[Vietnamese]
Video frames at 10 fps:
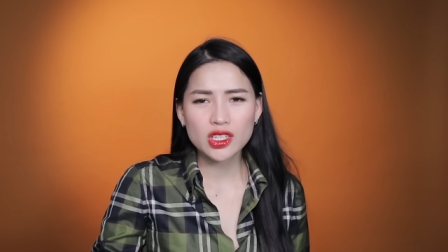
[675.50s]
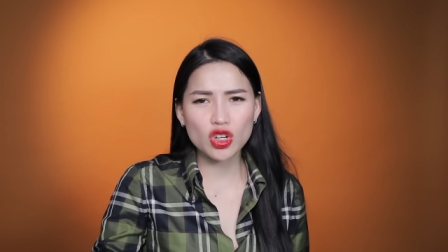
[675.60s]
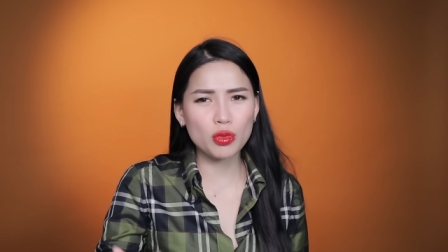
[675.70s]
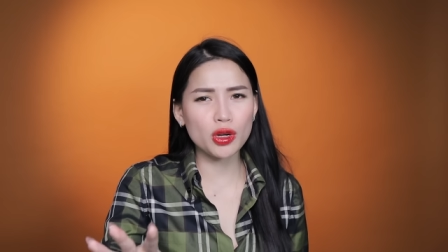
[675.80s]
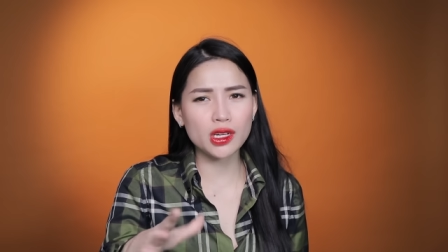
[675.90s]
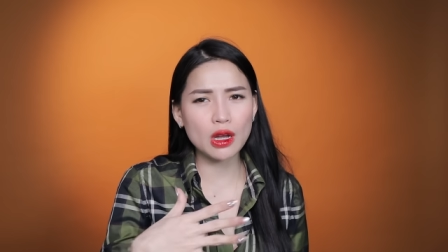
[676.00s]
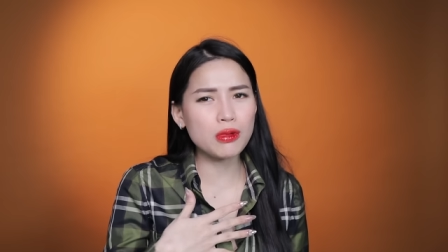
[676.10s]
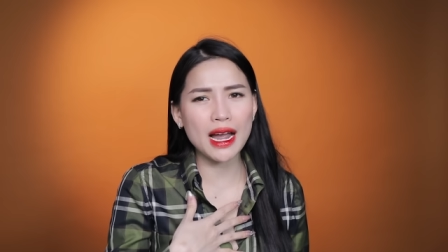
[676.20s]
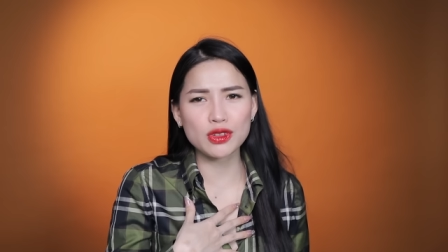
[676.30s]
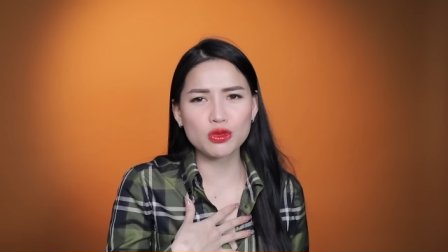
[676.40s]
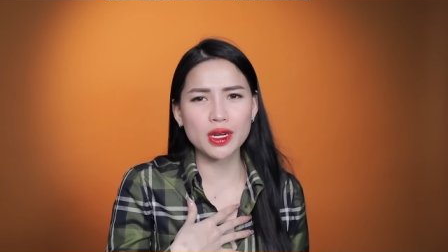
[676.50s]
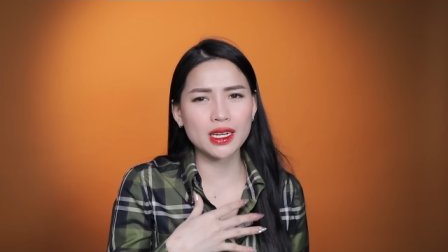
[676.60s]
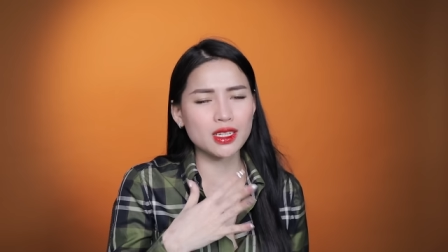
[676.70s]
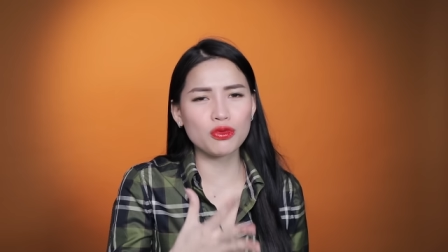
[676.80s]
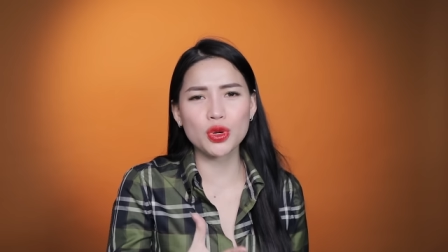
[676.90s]
Cho nên mọi người thông cảm cho
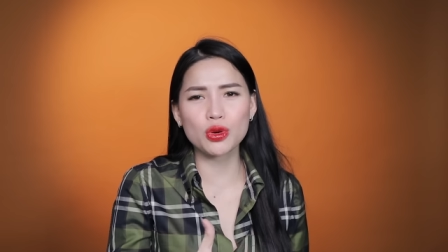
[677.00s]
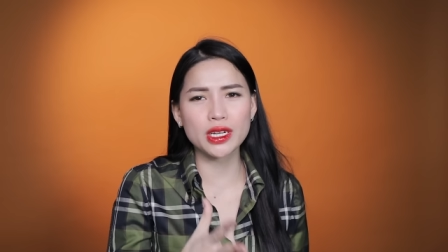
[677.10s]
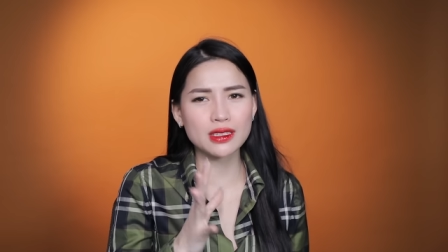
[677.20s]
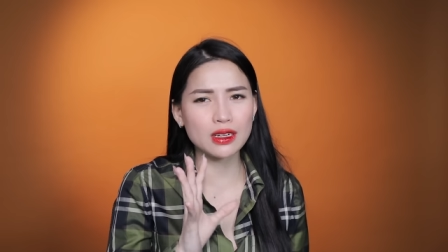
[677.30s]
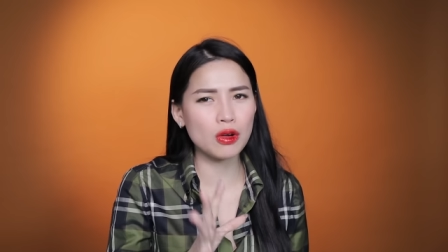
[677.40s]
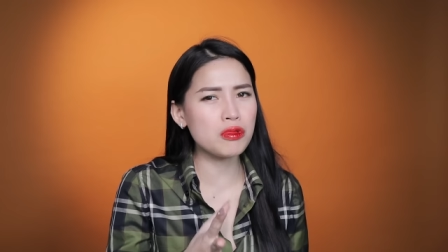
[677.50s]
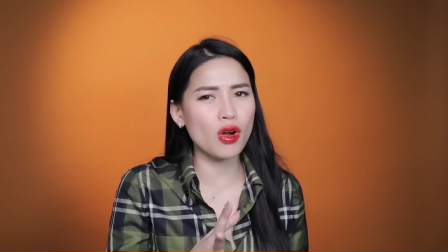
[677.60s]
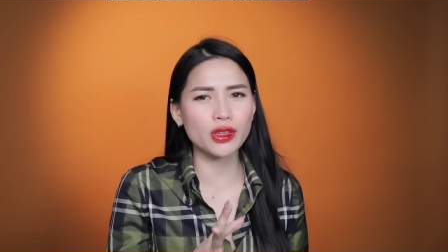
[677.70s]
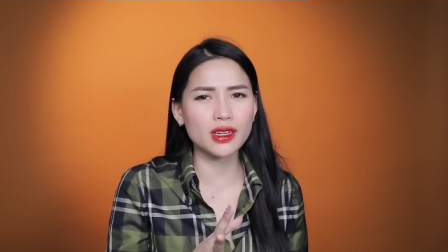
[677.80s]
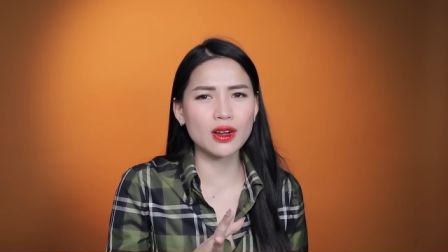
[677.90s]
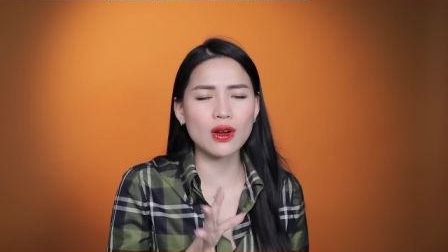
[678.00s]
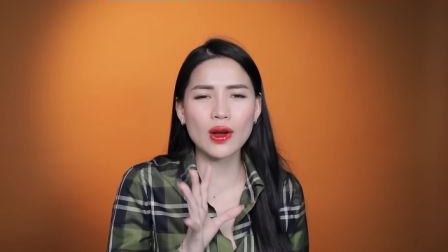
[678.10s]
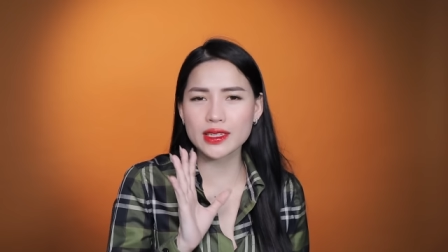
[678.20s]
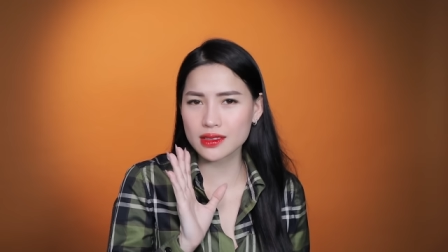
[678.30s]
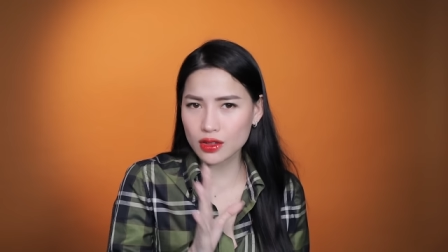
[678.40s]
mình là trong video này sẽ không có những cái
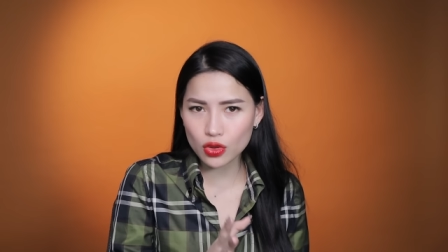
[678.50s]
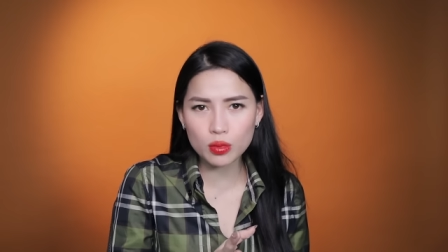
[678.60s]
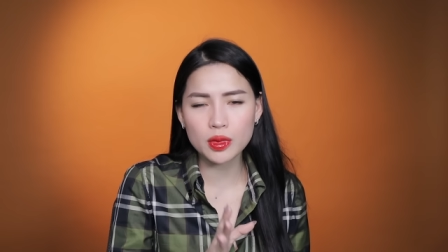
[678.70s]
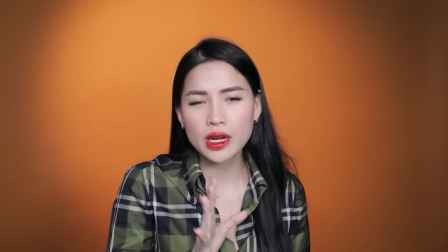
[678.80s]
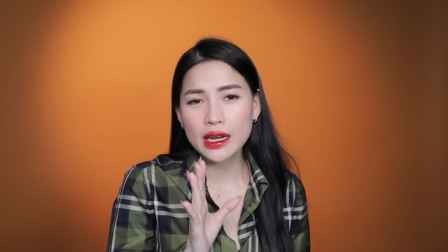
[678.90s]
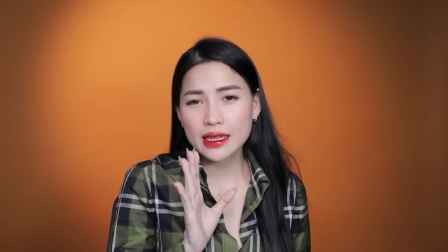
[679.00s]
loại serum